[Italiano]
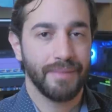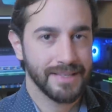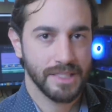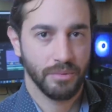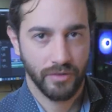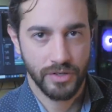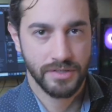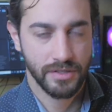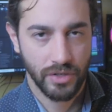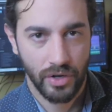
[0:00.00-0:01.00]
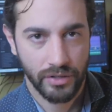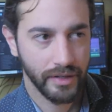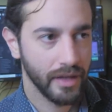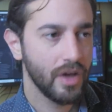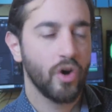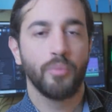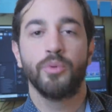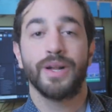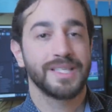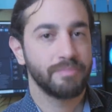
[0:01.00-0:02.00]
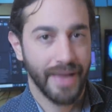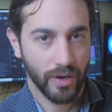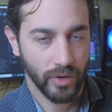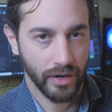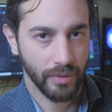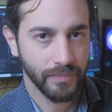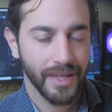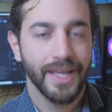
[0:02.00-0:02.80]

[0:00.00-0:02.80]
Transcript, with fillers: massimo i vostri soldi oppure speculano.